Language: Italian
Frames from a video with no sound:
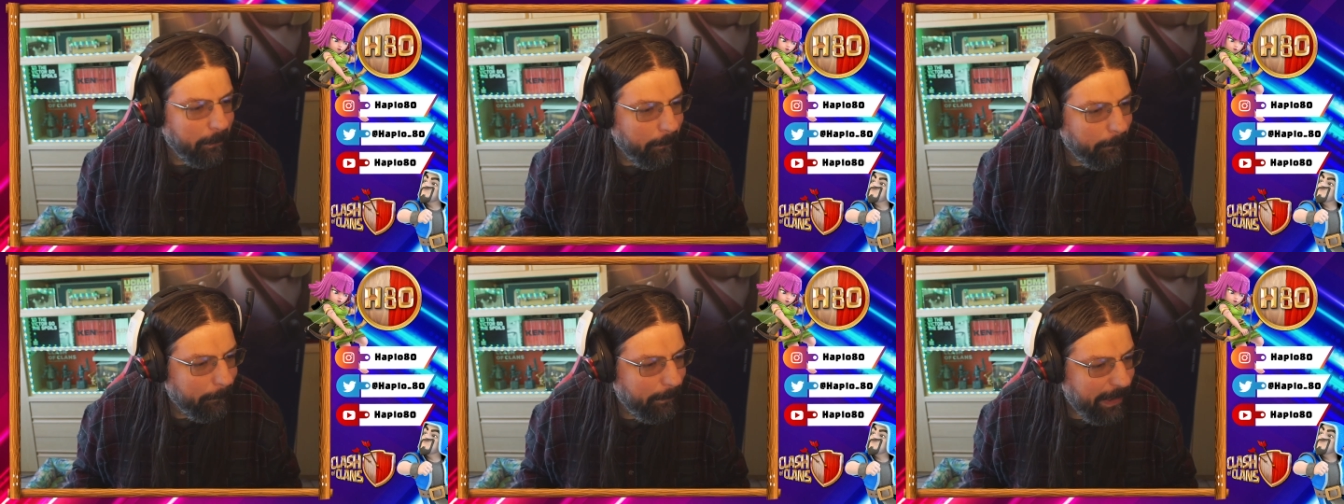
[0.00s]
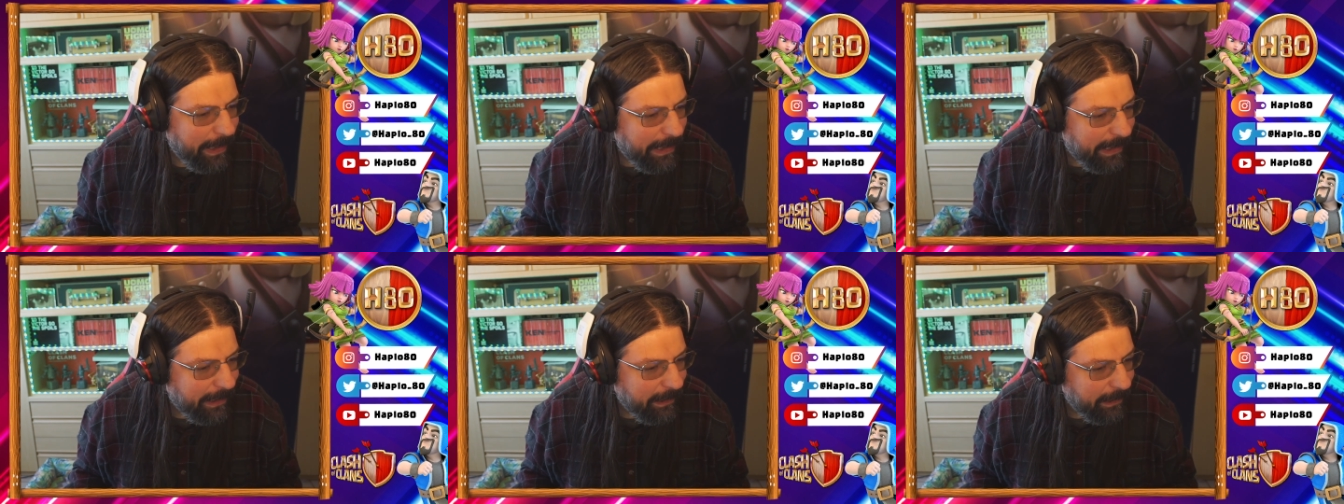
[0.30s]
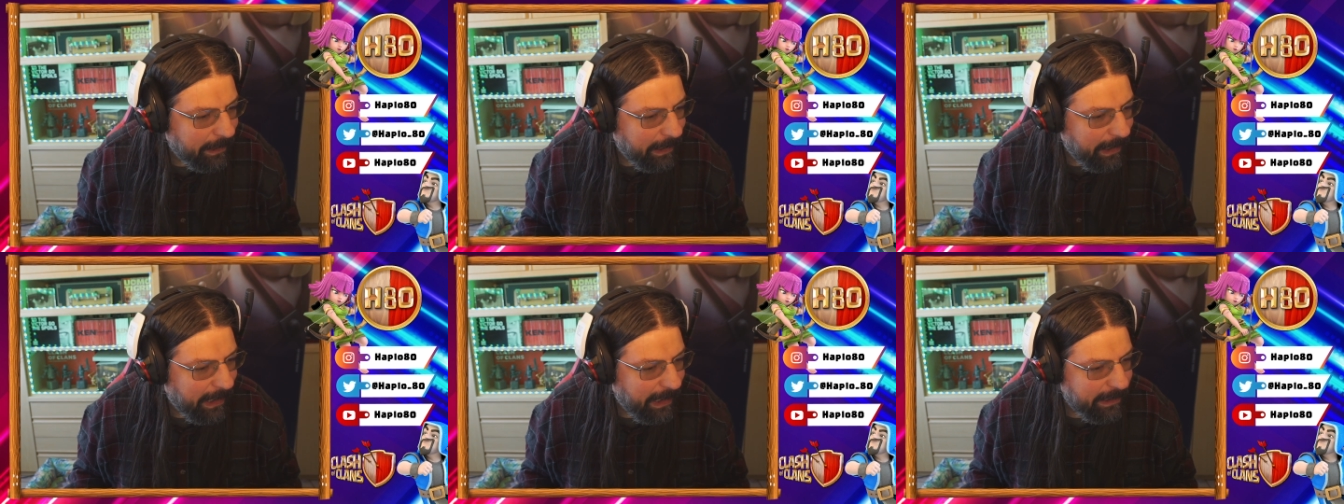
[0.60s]
Bene,
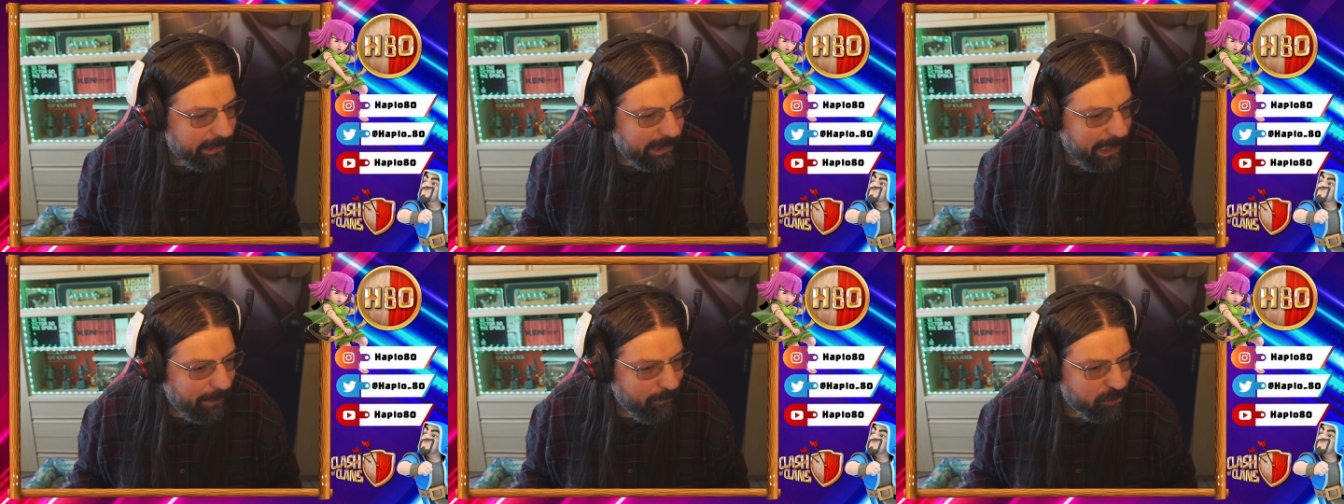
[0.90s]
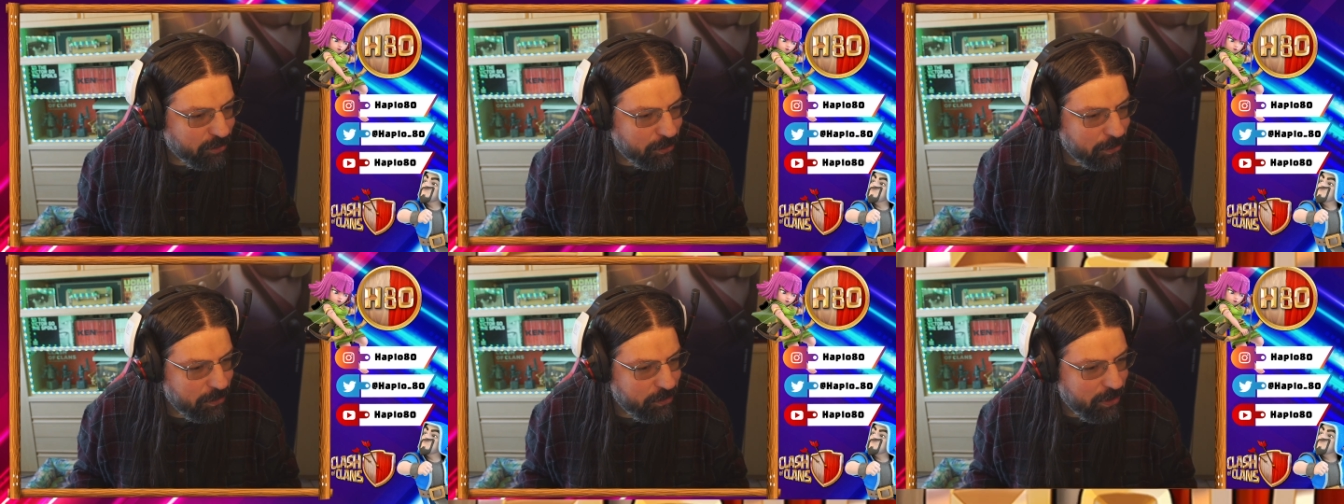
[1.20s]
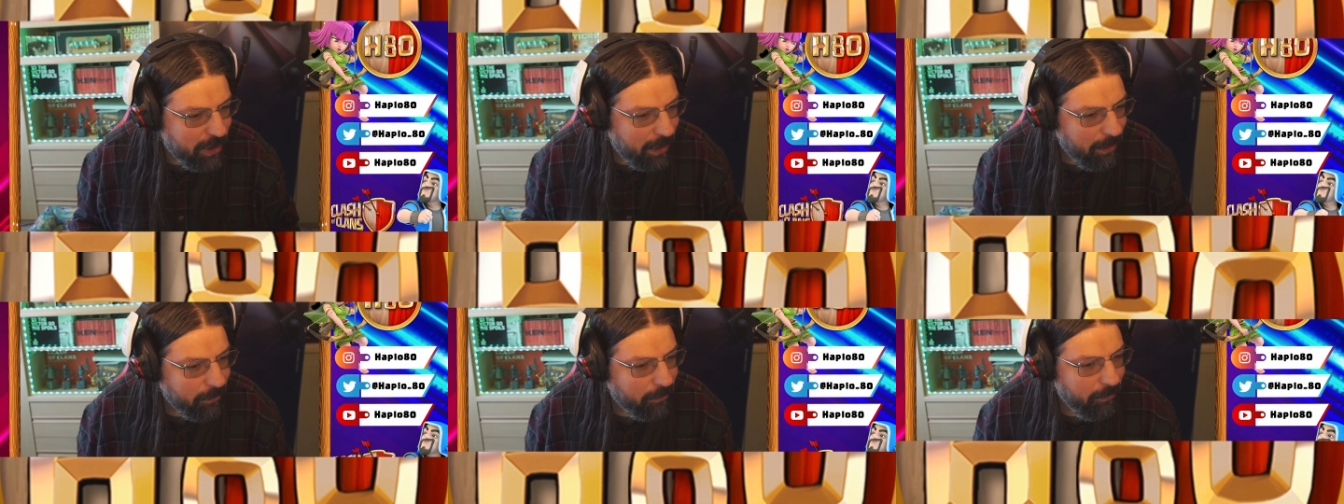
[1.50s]
andiamo sul
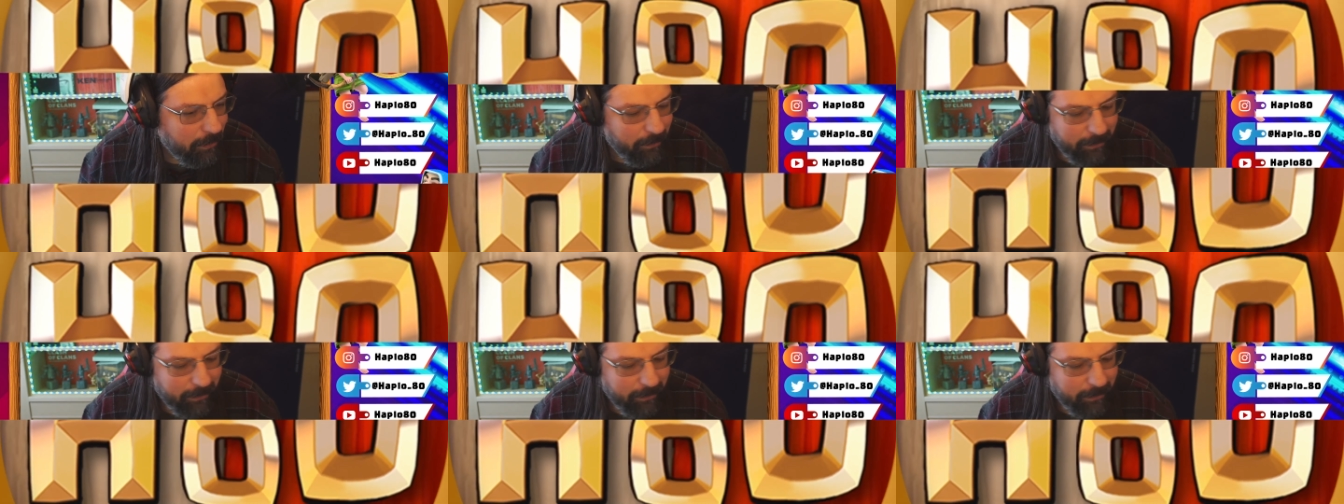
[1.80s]
gioco